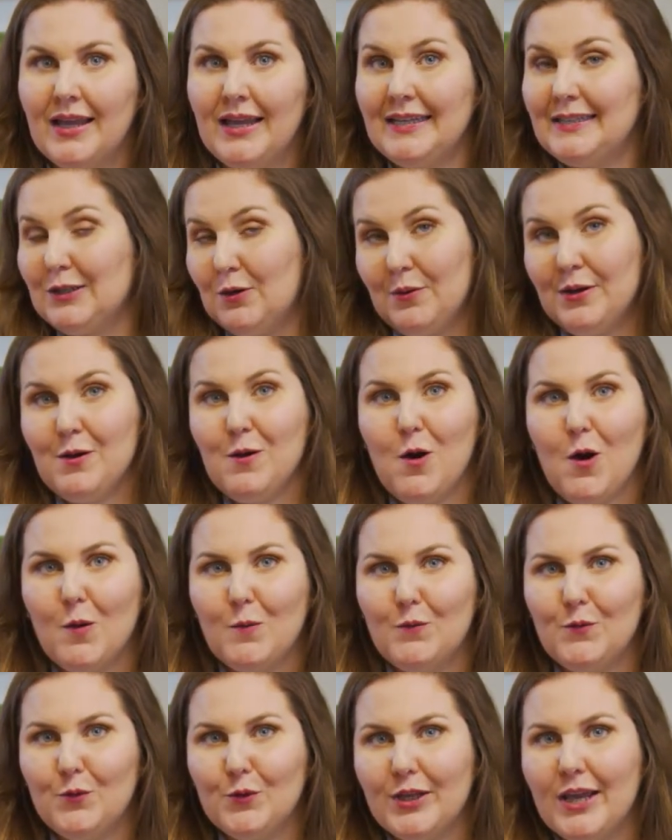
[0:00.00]
Então é
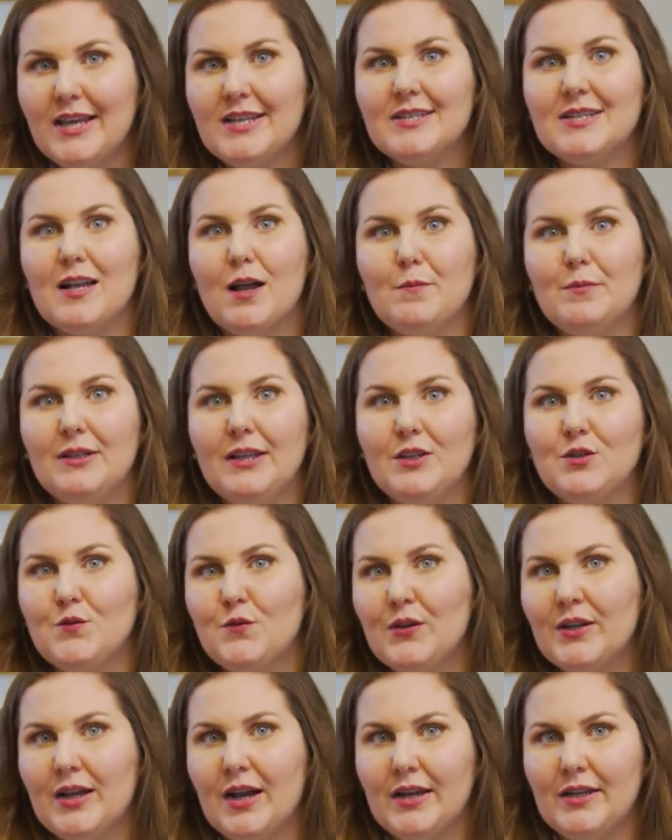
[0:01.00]
óbvio, quem sabe
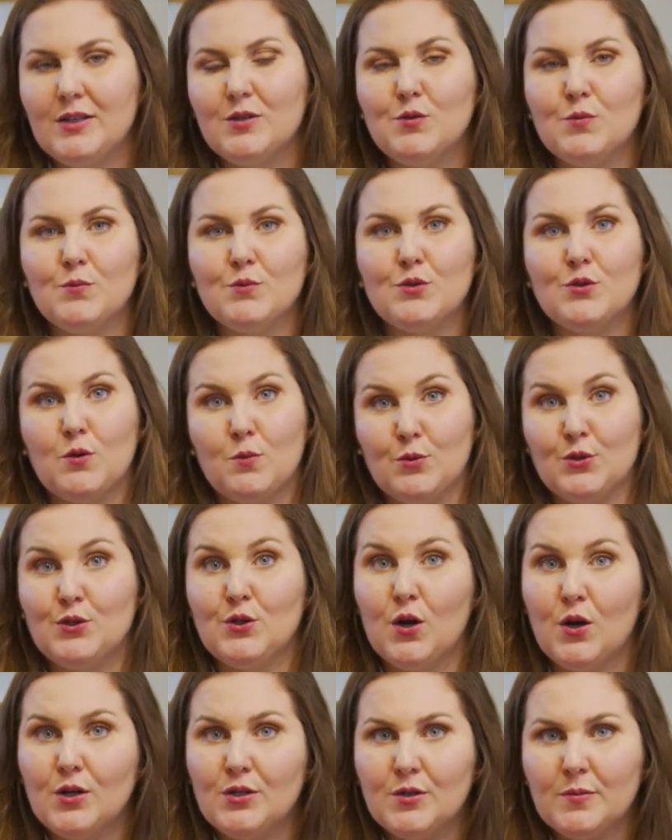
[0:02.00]
identificar isso somos
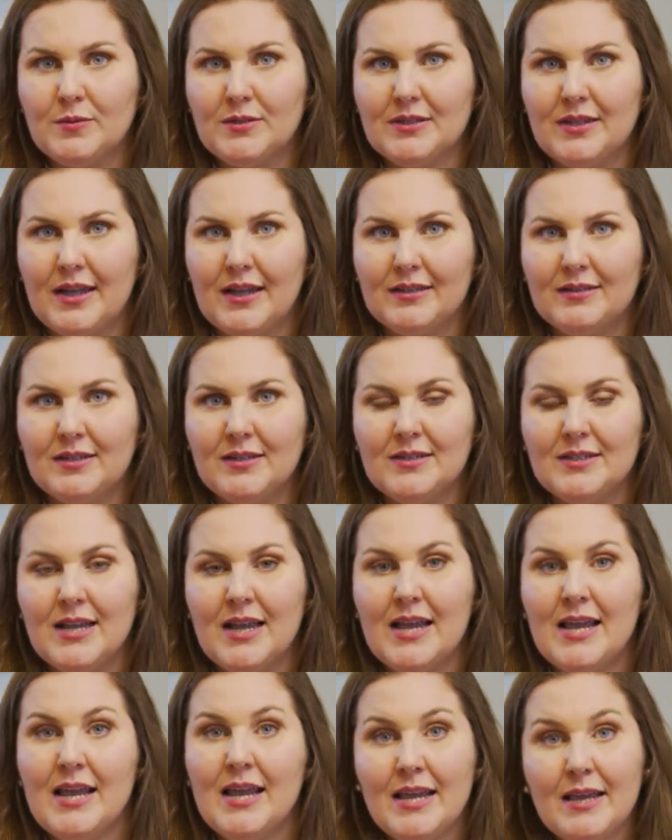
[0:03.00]
nós, obstetras,
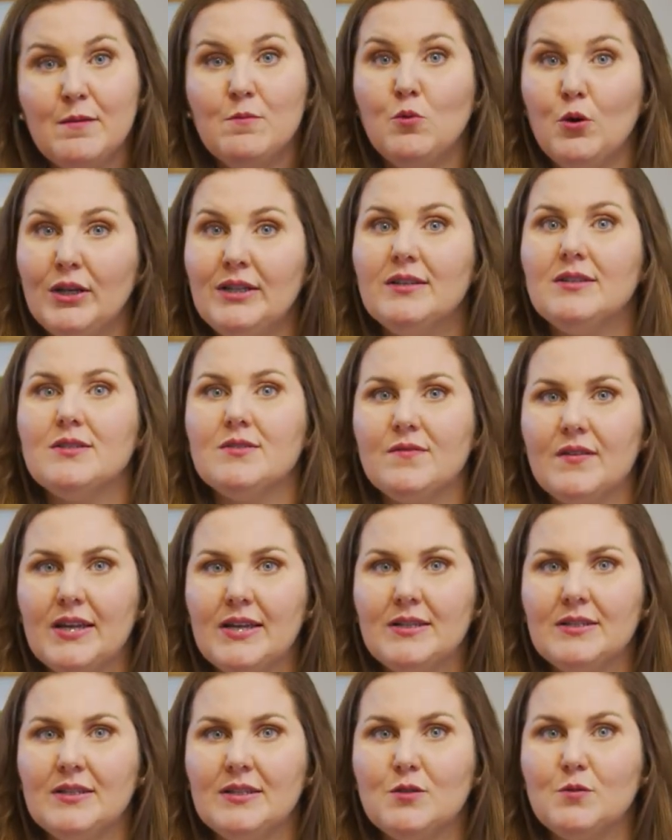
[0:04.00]
e muitas
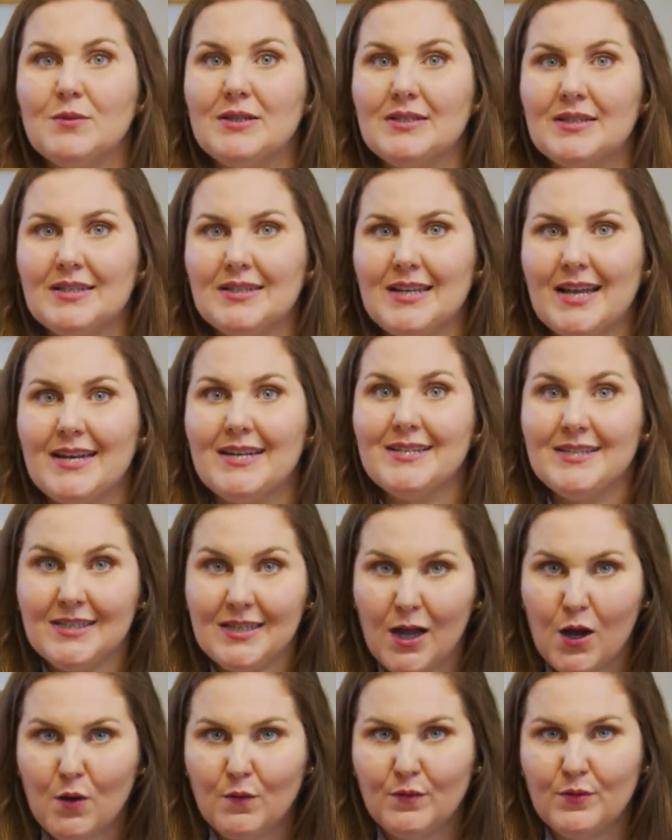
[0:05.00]
vezes uma cesárea
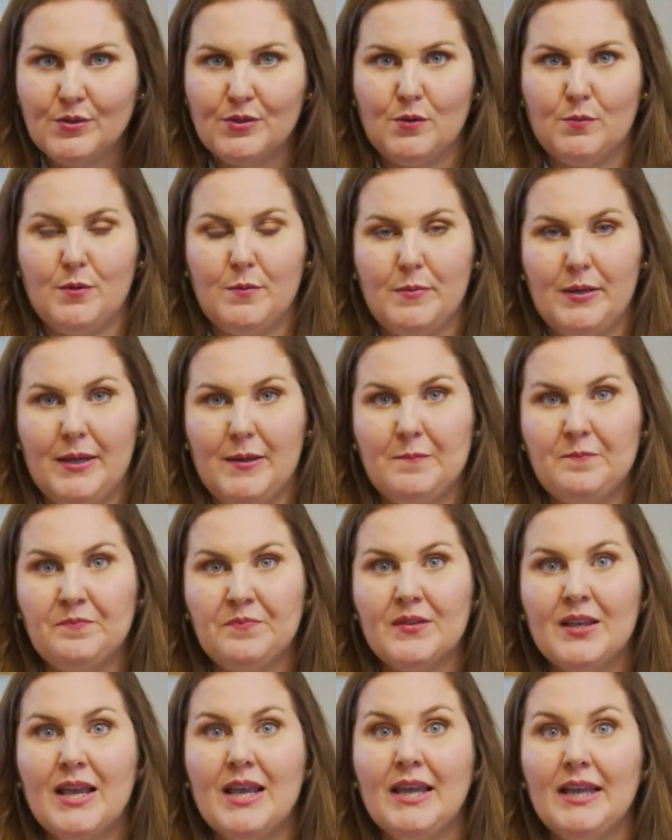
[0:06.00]
salva o seu bebê.
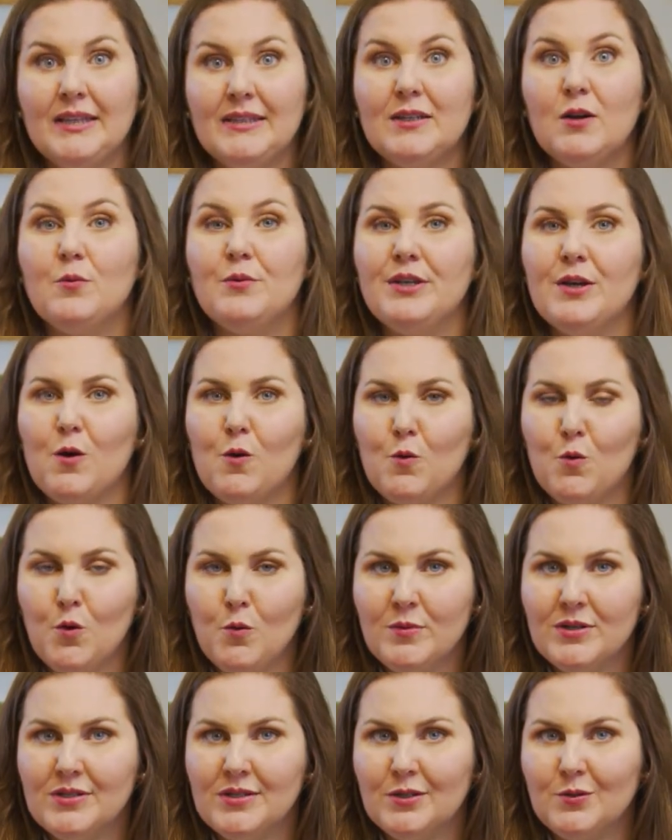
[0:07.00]
Então, em
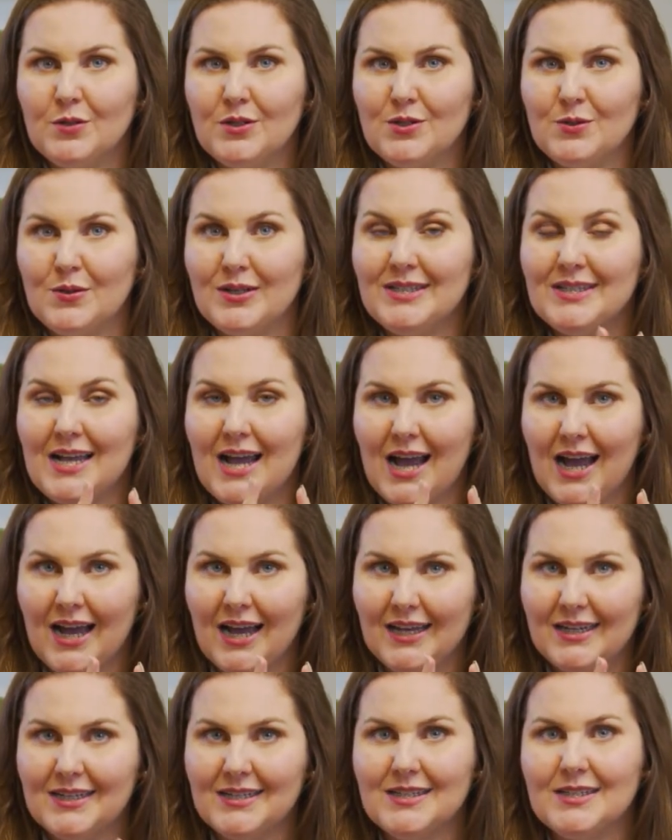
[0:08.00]
algumas situações
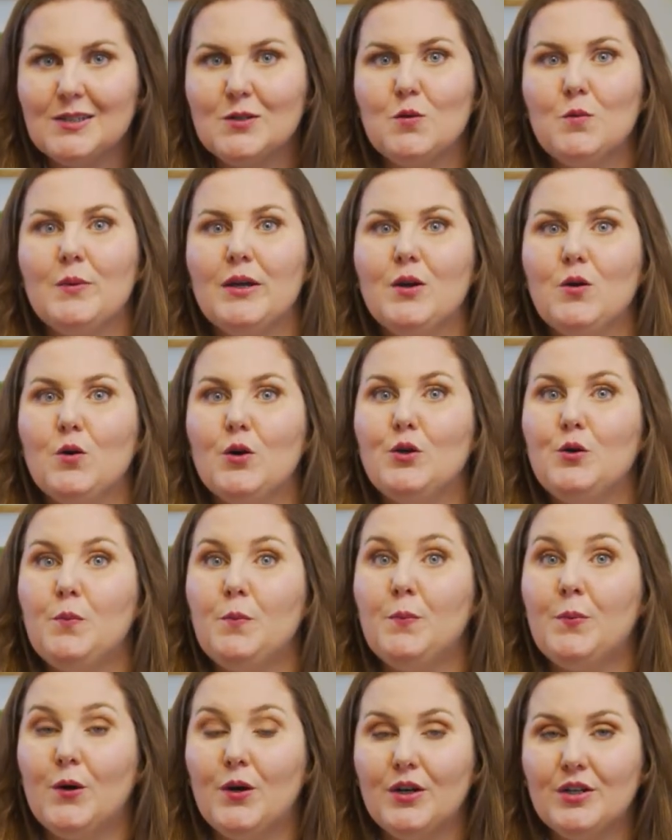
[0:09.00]
raras, o mecônio
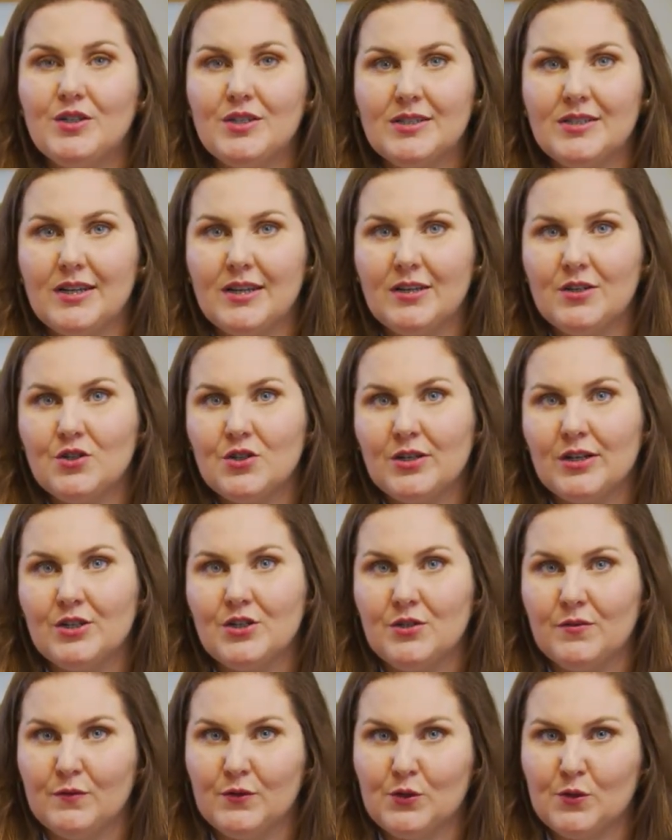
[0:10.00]
pode ser
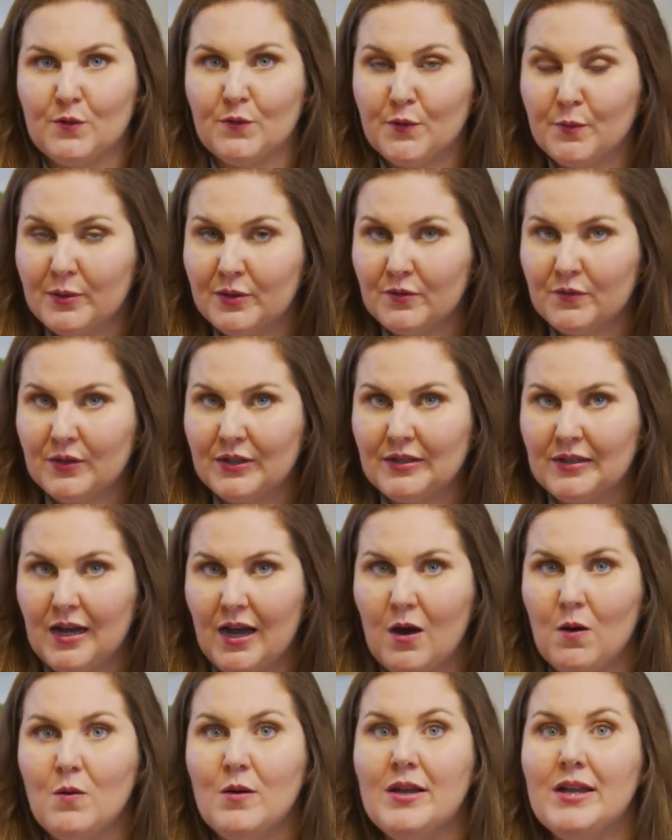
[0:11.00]
indicativo de sofrimento
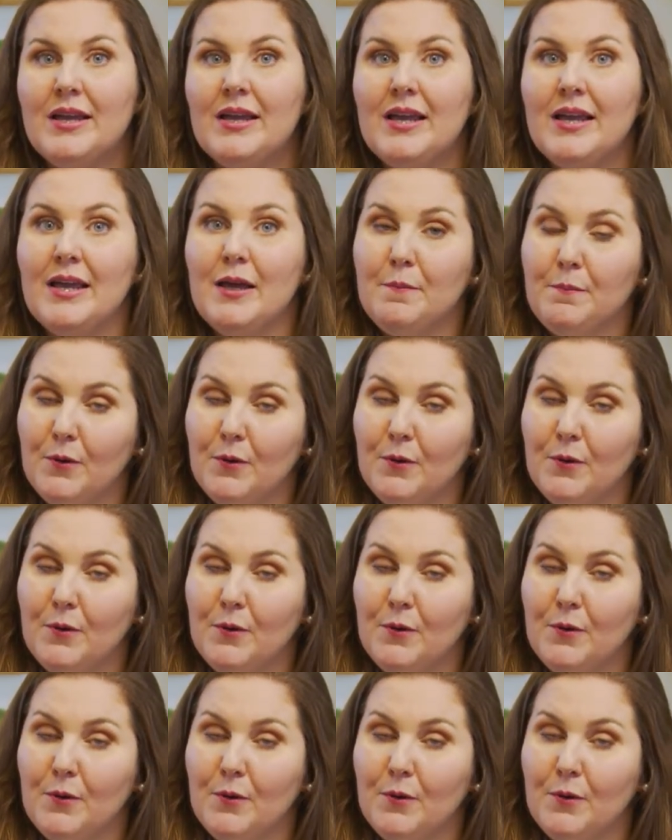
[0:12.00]
fetal e